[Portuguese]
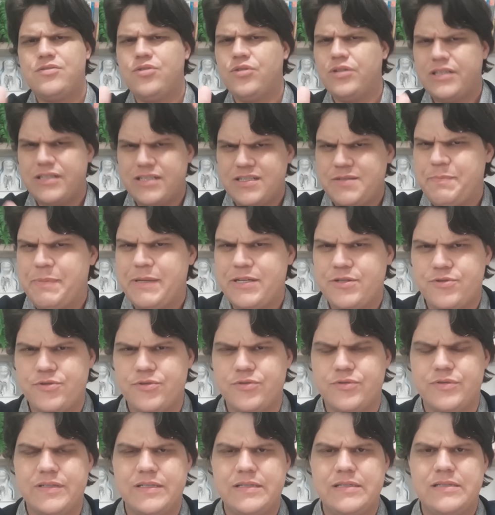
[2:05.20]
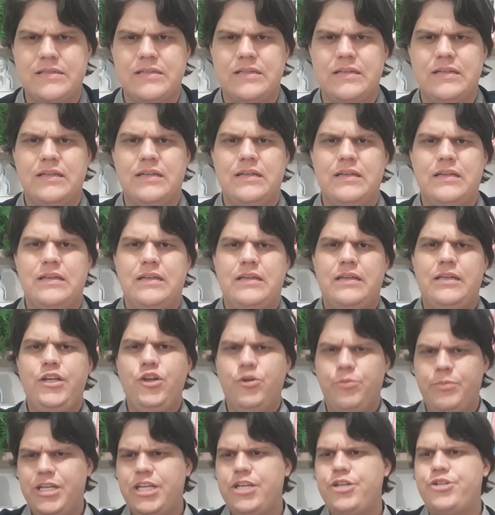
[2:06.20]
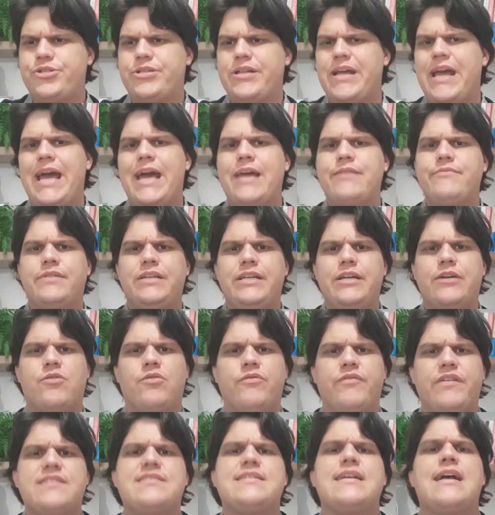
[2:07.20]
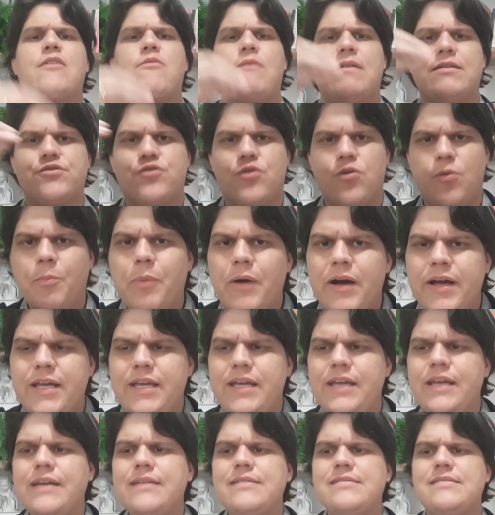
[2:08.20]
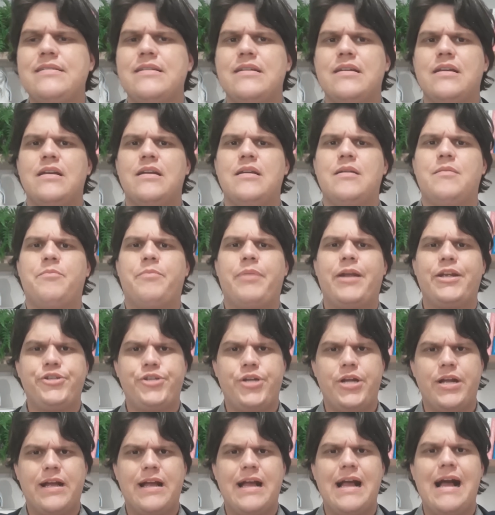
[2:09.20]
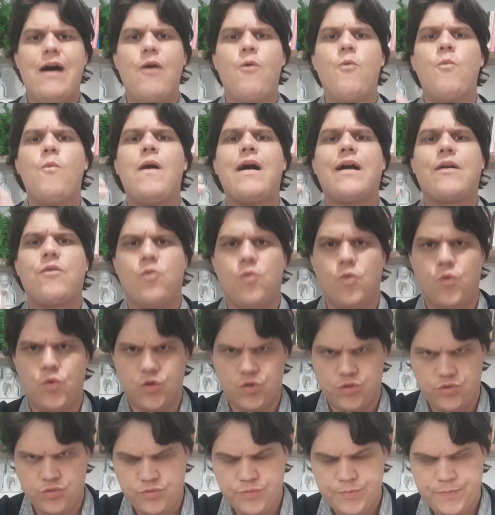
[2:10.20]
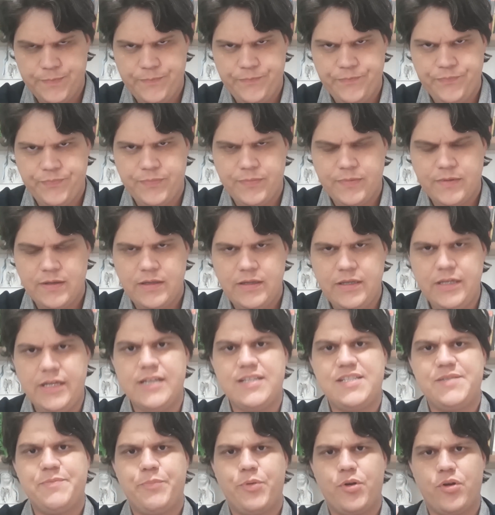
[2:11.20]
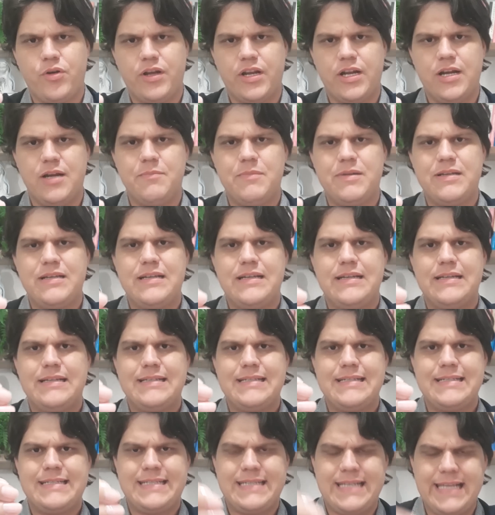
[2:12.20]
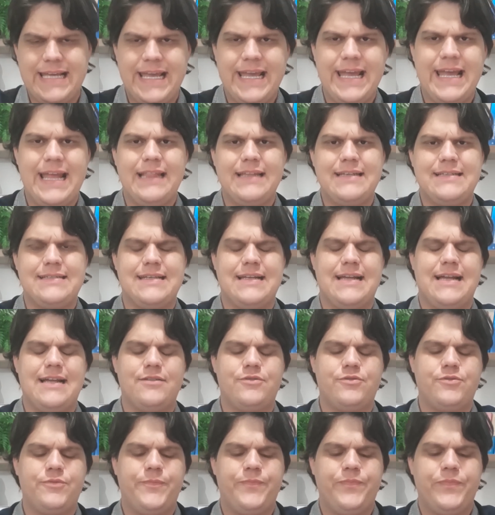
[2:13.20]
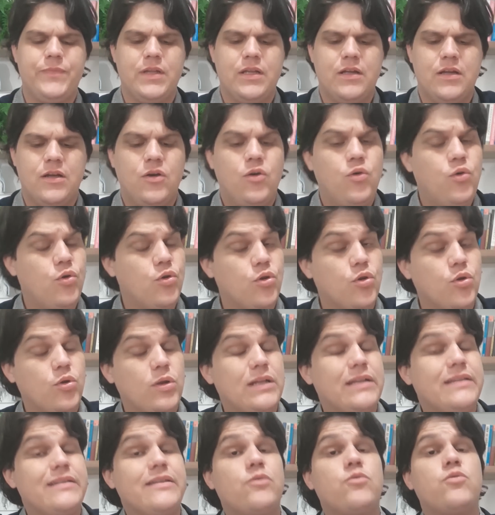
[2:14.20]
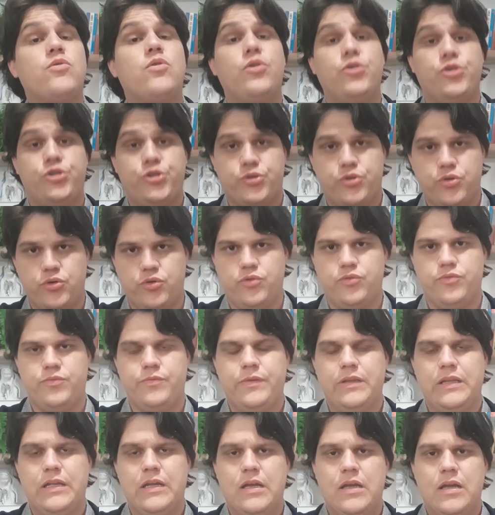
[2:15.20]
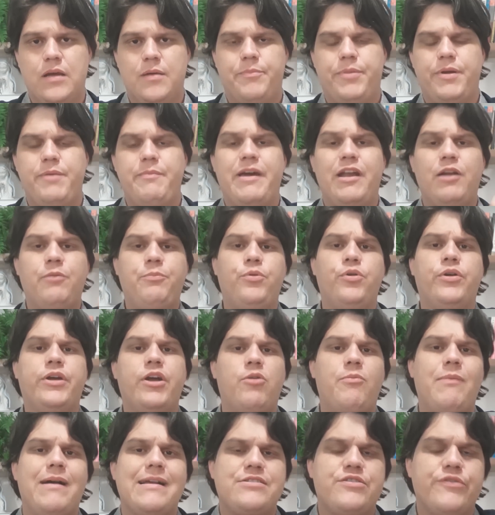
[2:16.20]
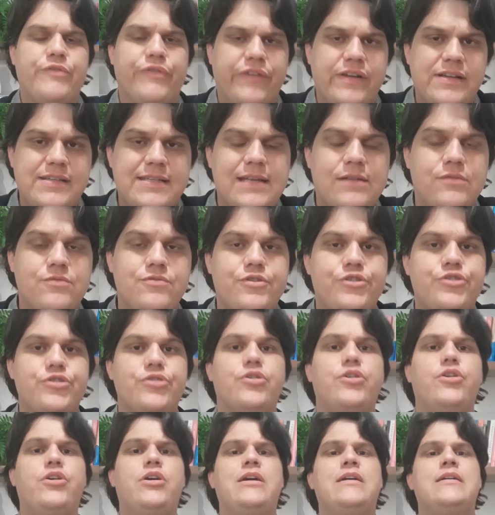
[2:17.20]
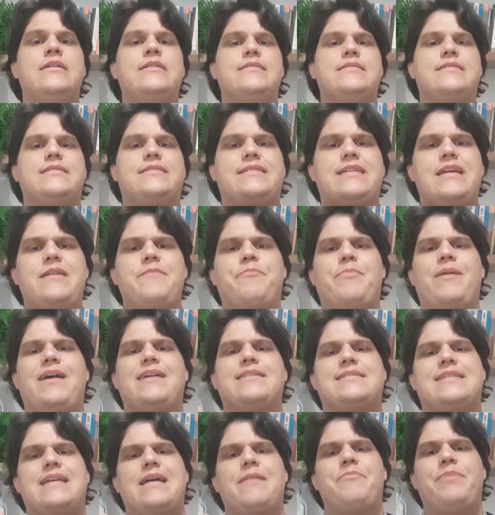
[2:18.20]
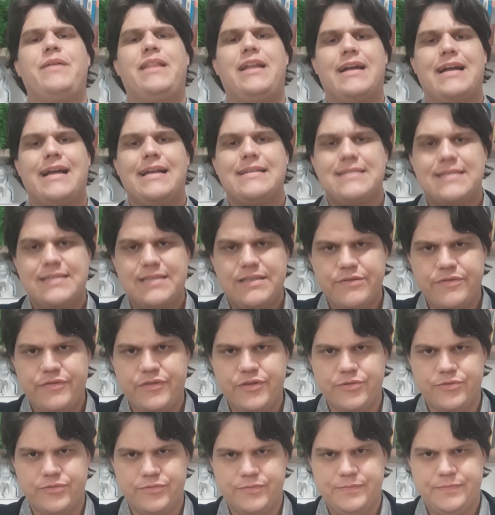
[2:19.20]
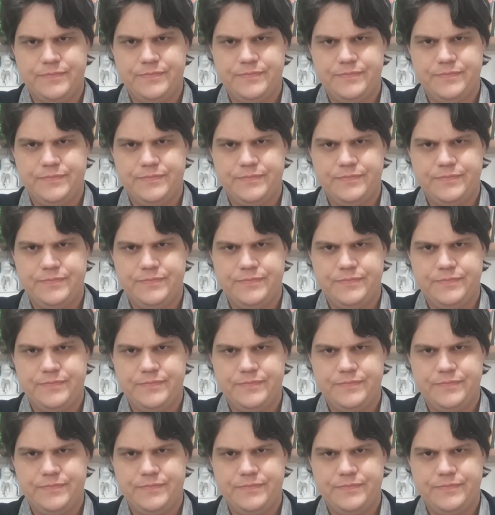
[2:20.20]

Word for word: outras pessoas. E o Ministério iria conversar com as companhias para chegar a um acordo e esse programa ser realizado. O Lula não gostou. Primeiro porque o Márcio França anunciou sem passar pela Casa Civil,